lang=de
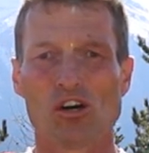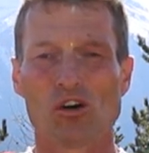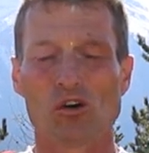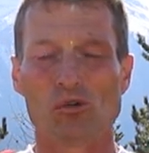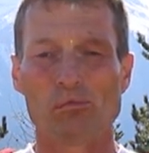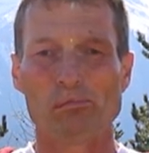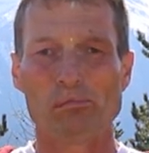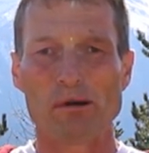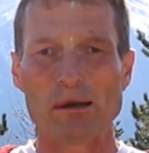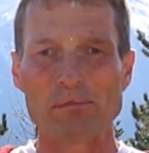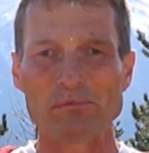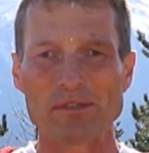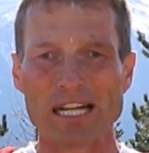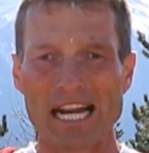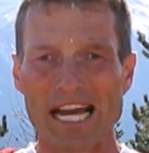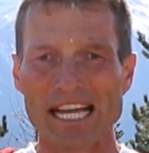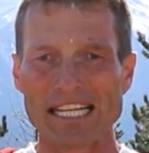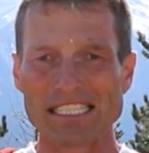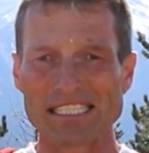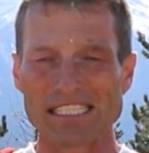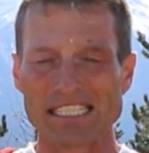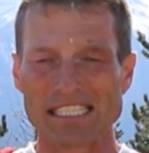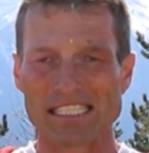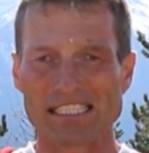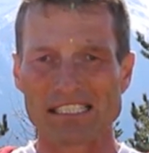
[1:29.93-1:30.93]
Und beim
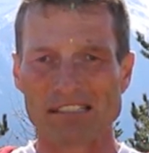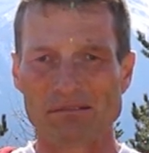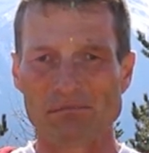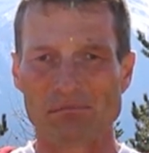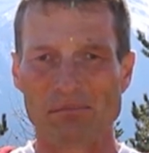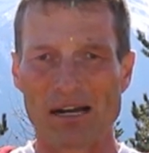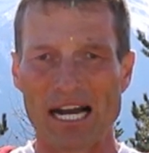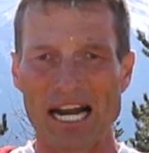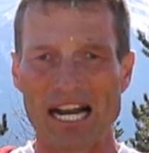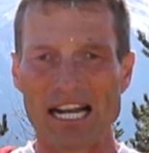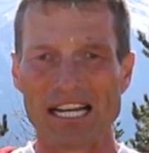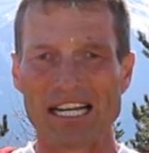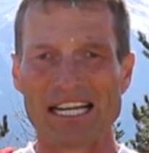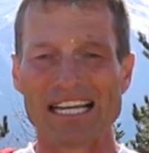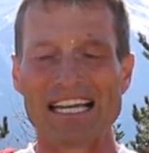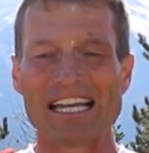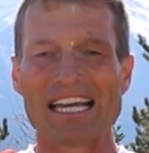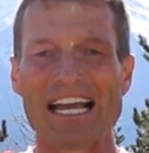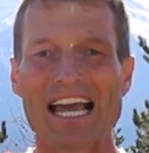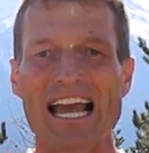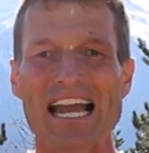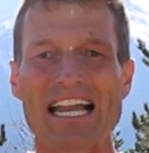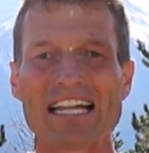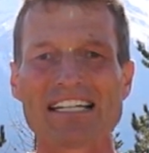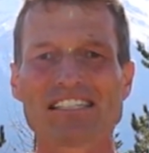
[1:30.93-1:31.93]
30. Mal
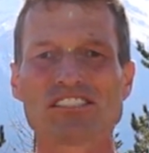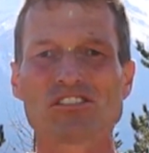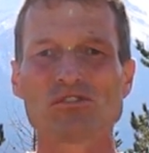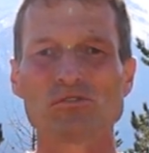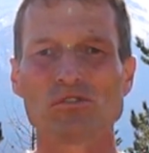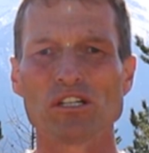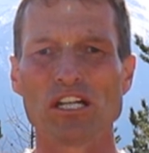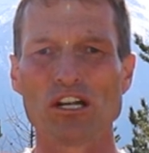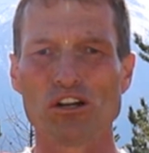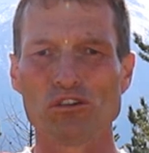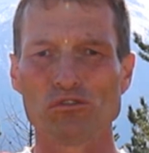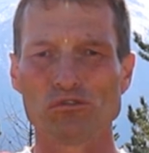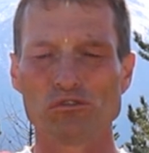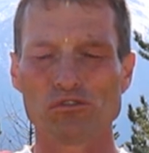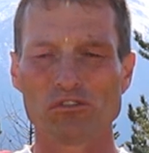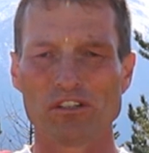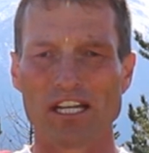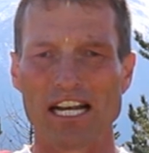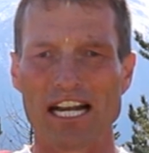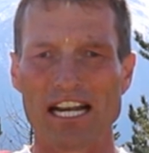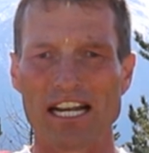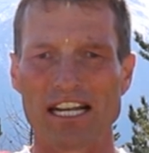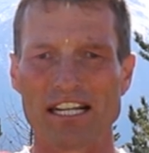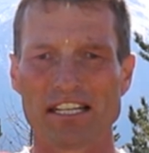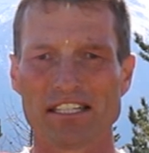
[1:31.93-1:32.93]
hältst du die Luft
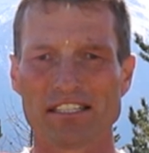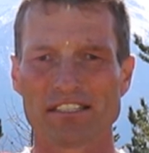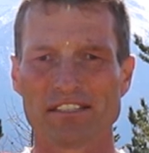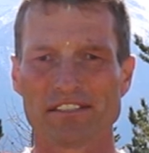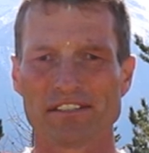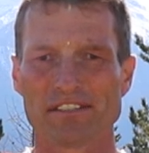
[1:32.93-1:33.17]
an.